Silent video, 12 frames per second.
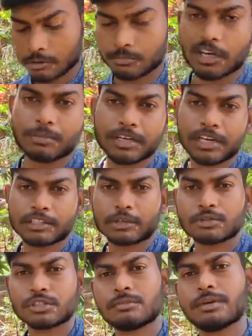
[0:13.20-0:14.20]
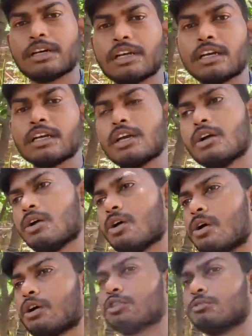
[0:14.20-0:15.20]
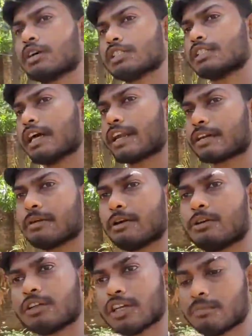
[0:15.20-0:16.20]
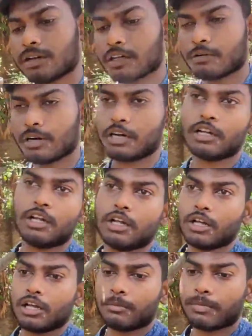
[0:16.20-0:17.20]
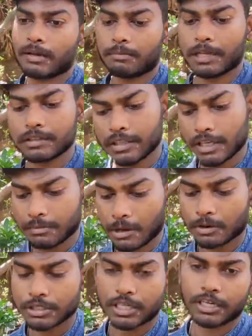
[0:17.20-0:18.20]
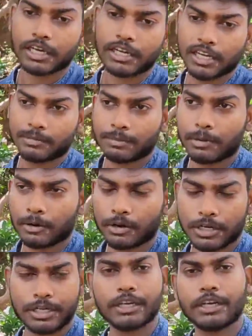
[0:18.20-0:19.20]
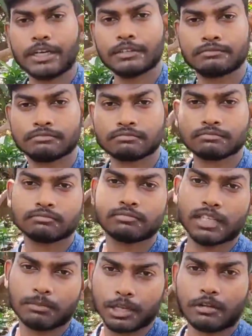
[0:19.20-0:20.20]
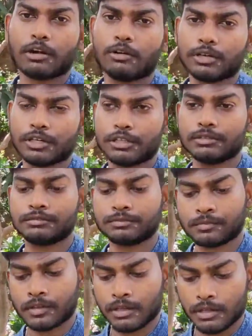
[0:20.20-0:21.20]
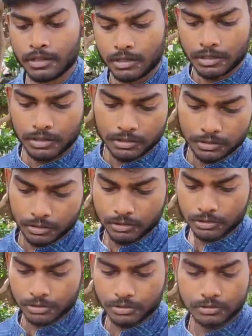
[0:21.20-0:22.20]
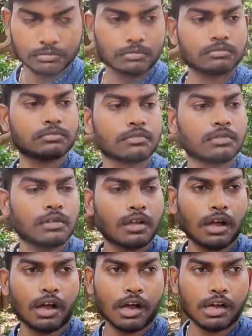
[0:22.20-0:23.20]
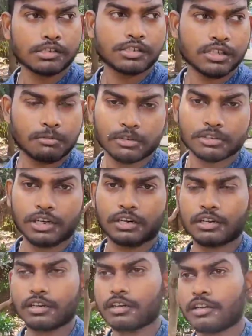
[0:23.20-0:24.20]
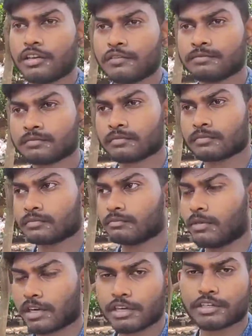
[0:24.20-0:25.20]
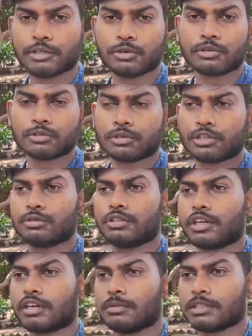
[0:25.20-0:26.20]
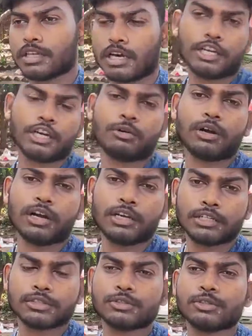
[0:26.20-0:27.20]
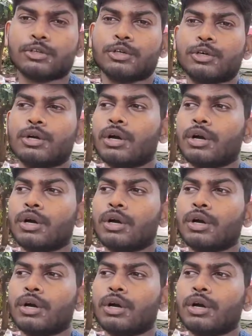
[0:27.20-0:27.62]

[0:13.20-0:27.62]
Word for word: दुमका में गया था कुछ दिन पहले और दुमका से तो डायरेक्ट मैं लौट गया बरहरवा मेरा प्लान था पाकुड़ जाने का लेकिन मैं पाकुड़ नहीं गया मैं बरहरवा लौट गया तो आज हम लोग जा रहे हैं मार्केट की ओर क्योंकि उधर एक बंदा आया हुआ है जो